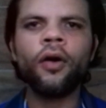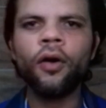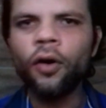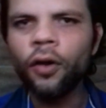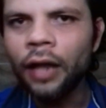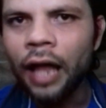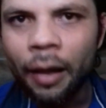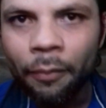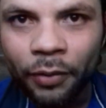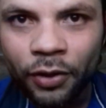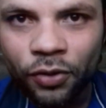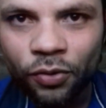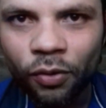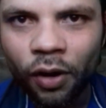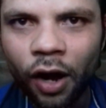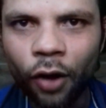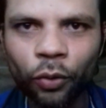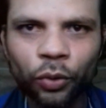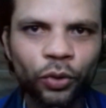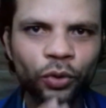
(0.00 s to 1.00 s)
Olá
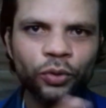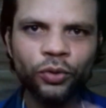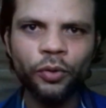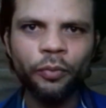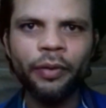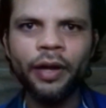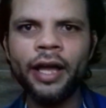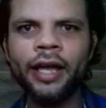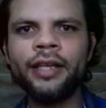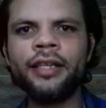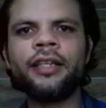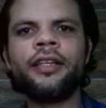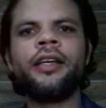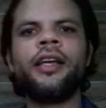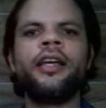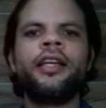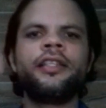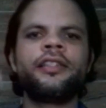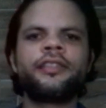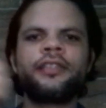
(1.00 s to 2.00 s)
pessoal, tudo bem?
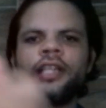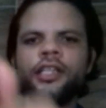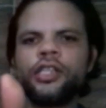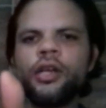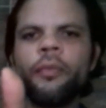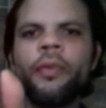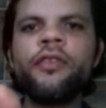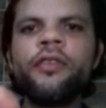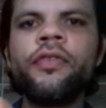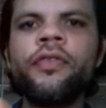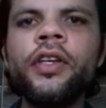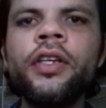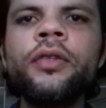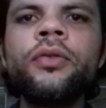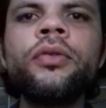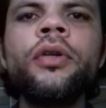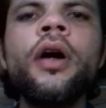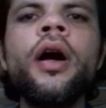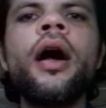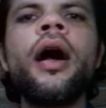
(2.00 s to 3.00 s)
Seja
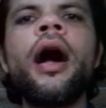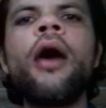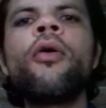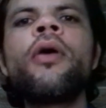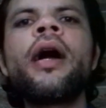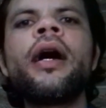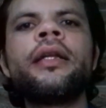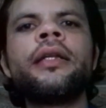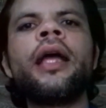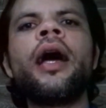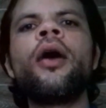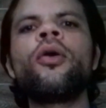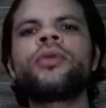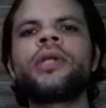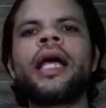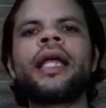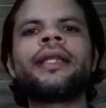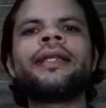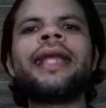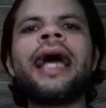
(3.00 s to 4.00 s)
bem-vindo ao canal
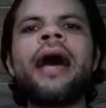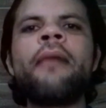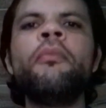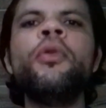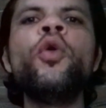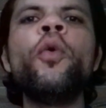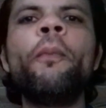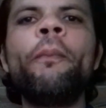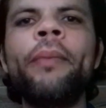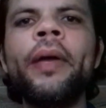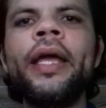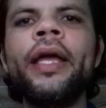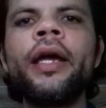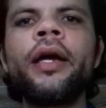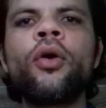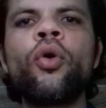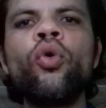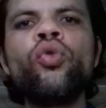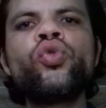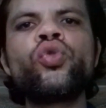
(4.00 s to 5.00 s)
da
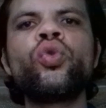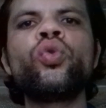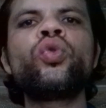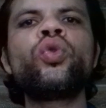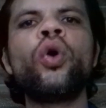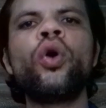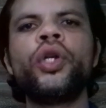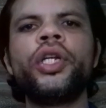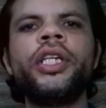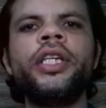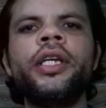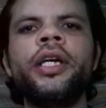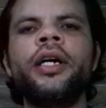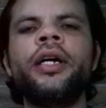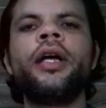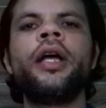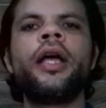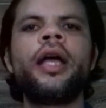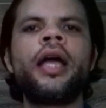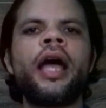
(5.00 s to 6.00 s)
WP
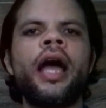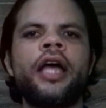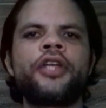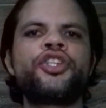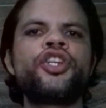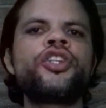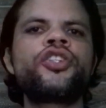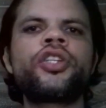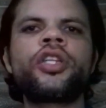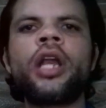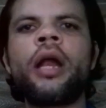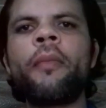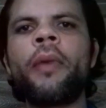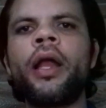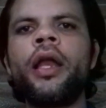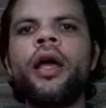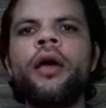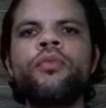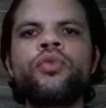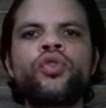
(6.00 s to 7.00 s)
Consultoria. A gente
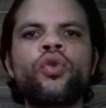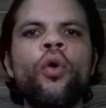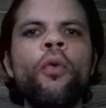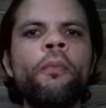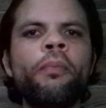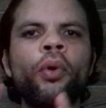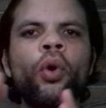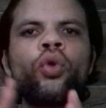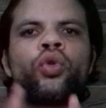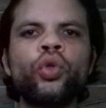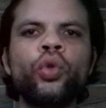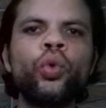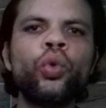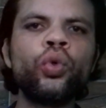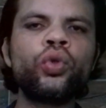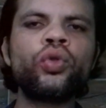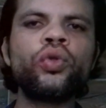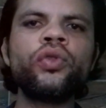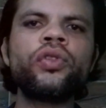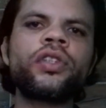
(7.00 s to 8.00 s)
trabalhamos com
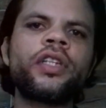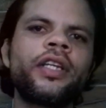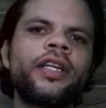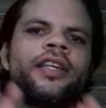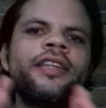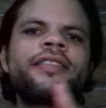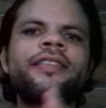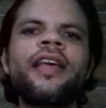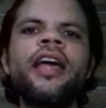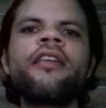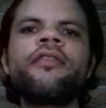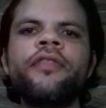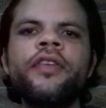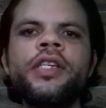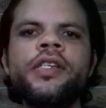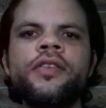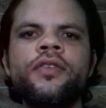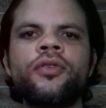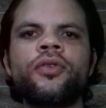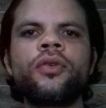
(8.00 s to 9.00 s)
produtos e
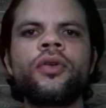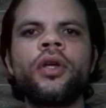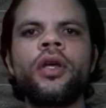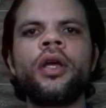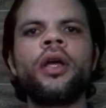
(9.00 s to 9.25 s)
serviços.